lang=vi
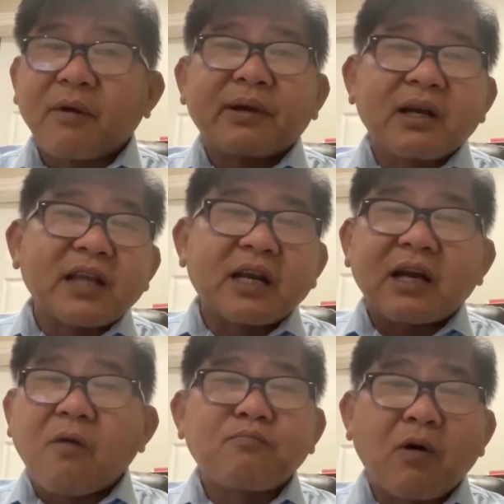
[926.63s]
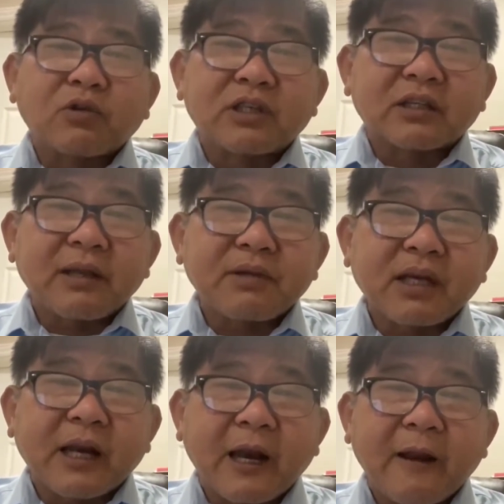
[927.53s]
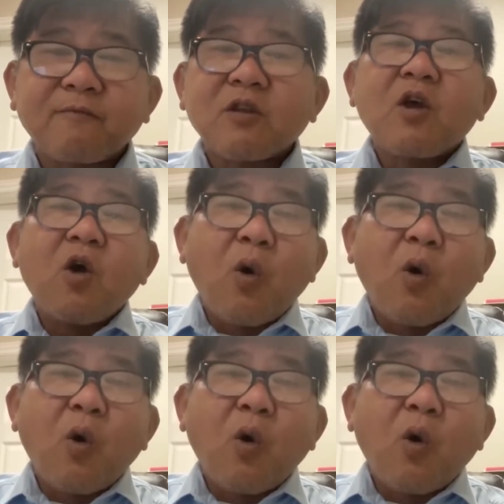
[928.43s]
bởi vì người dân không bầu trực tiếp những người này lên